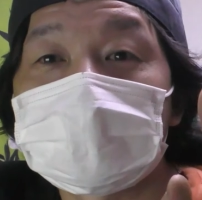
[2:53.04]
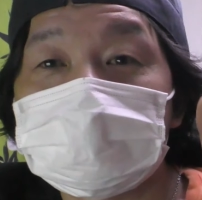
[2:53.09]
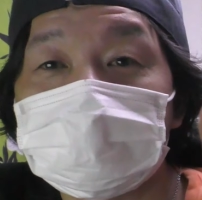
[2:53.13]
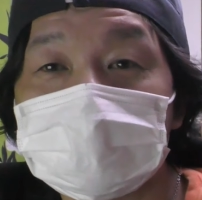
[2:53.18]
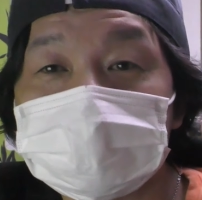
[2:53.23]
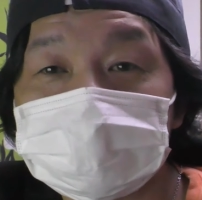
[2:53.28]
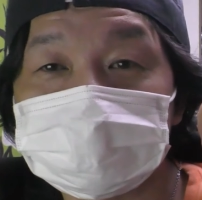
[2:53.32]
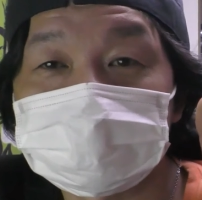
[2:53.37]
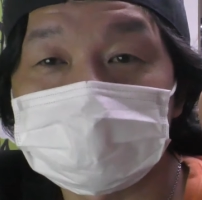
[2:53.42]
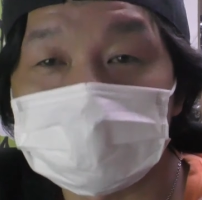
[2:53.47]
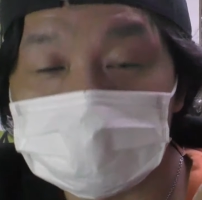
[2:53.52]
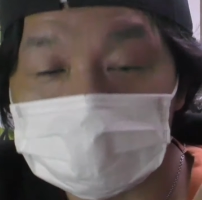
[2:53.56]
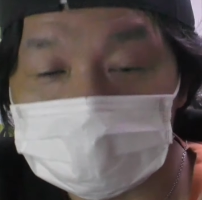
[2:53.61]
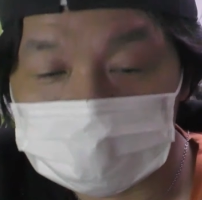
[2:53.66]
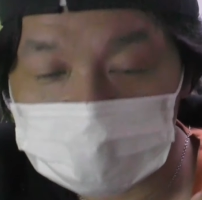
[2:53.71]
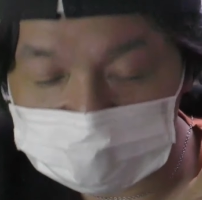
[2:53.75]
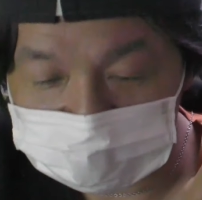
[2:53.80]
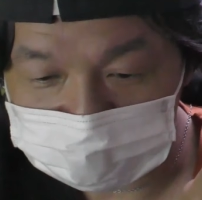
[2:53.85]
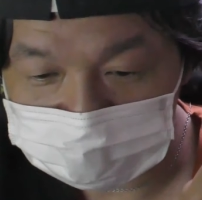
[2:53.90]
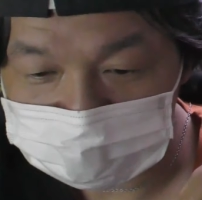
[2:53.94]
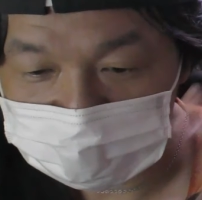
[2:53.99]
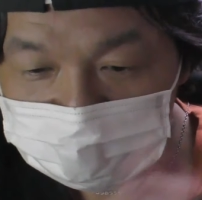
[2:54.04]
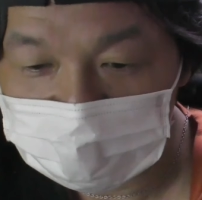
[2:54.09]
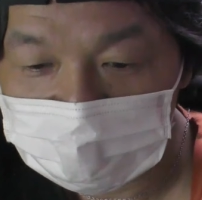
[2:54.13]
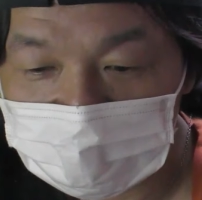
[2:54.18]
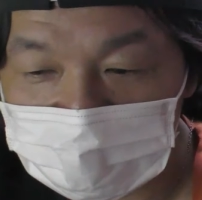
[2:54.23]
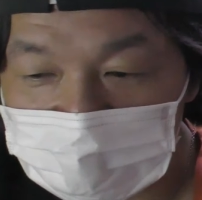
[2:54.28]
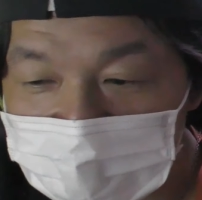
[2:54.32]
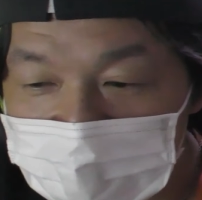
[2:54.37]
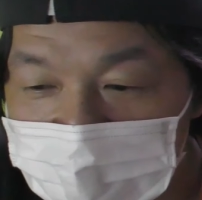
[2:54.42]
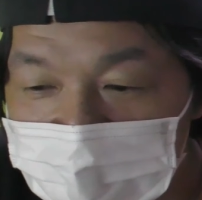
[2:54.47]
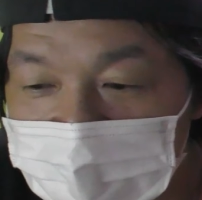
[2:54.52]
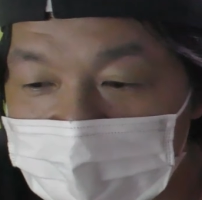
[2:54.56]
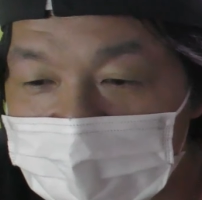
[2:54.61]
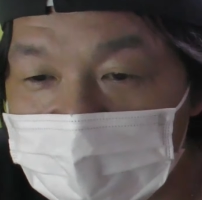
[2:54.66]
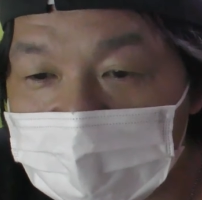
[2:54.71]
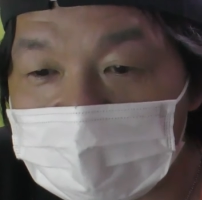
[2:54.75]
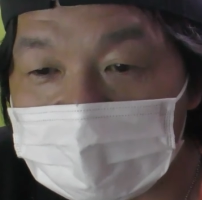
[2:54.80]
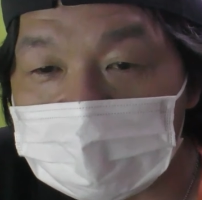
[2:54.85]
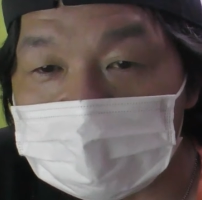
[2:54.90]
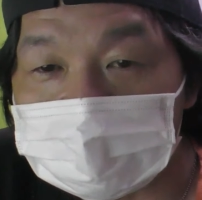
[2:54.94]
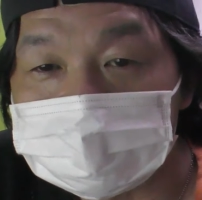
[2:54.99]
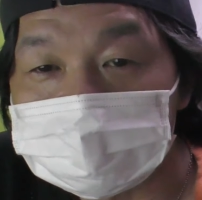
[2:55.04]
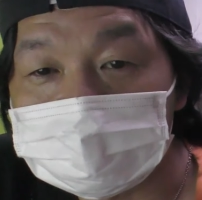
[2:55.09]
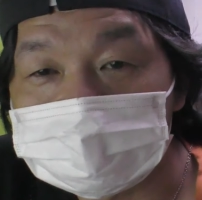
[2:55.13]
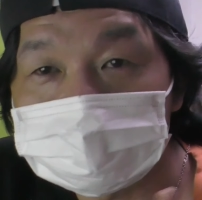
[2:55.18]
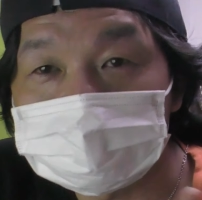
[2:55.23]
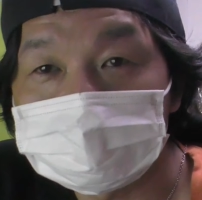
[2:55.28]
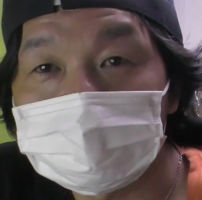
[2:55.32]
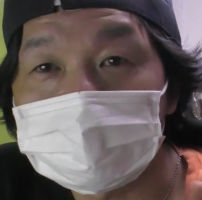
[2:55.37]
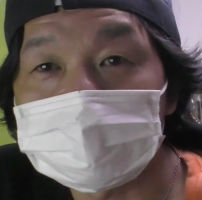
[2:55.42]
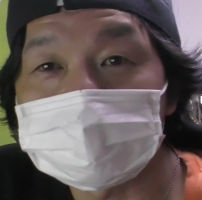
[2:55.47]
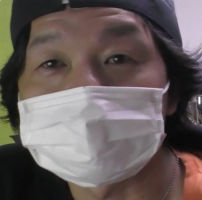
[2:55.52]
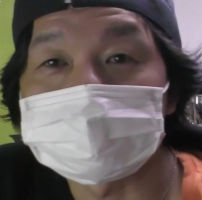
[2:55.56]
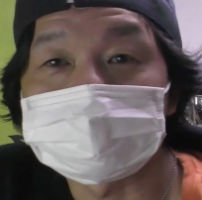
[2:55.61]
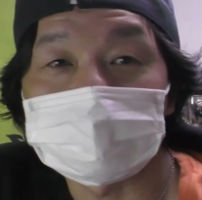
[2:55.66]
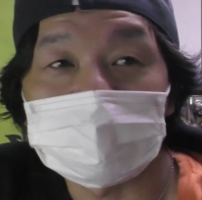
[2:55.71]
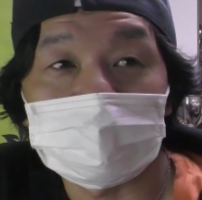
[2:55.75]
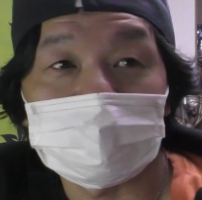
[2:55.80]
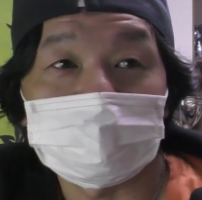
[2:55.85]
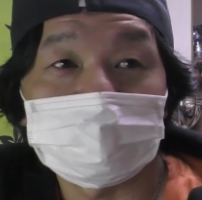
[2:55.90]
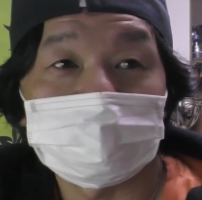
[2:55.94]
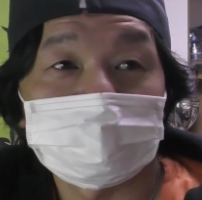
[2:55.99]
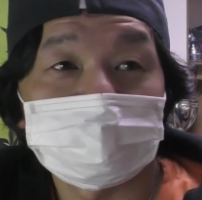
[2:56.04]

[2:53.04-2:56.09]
あります。2つ。えー、1つ目はですね、